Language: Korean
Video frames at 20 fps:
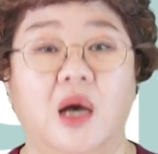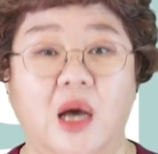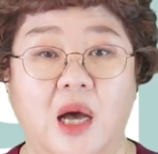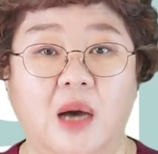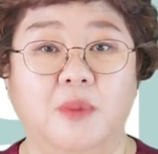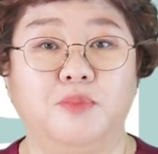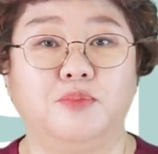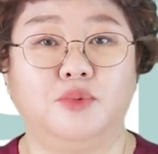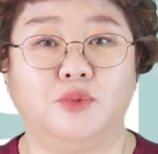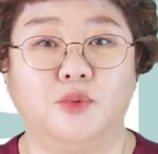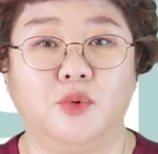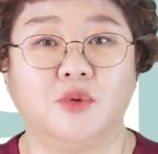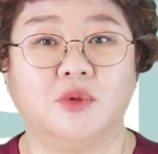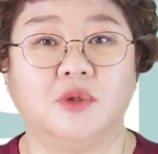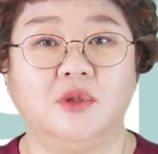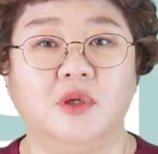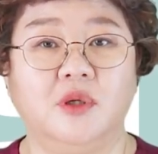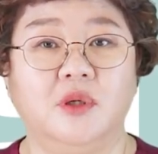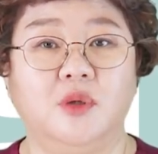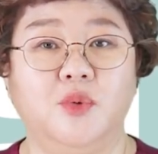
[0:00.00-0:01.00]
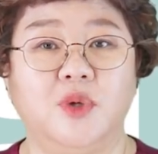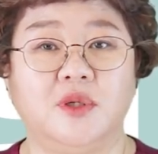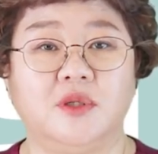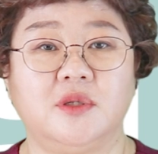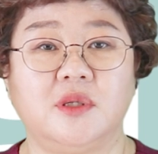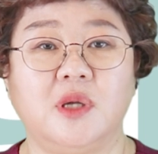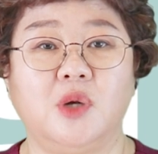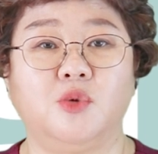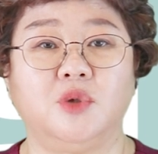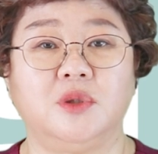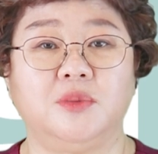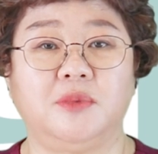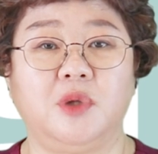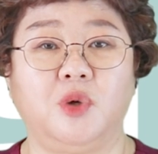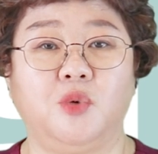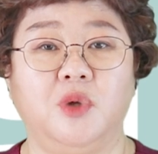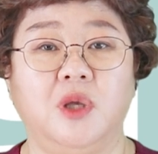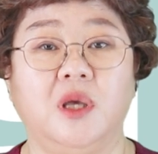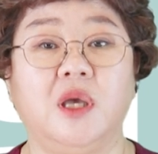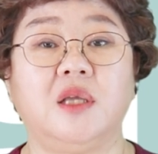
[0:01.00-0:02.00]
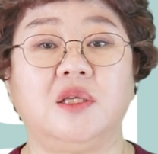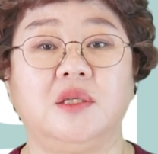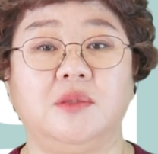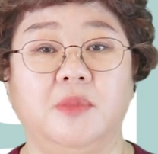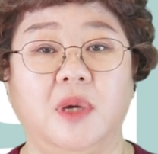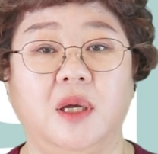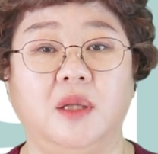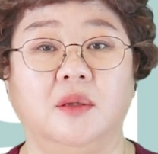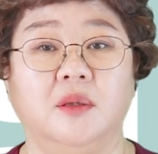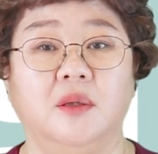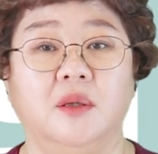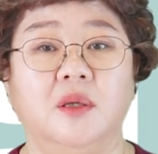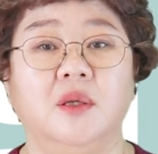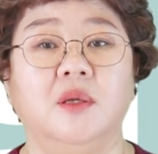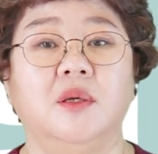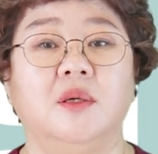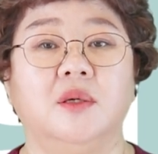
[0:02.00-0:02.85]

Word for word: 앞으로 그녀를 위해서 살고 싶다고 얘기했지만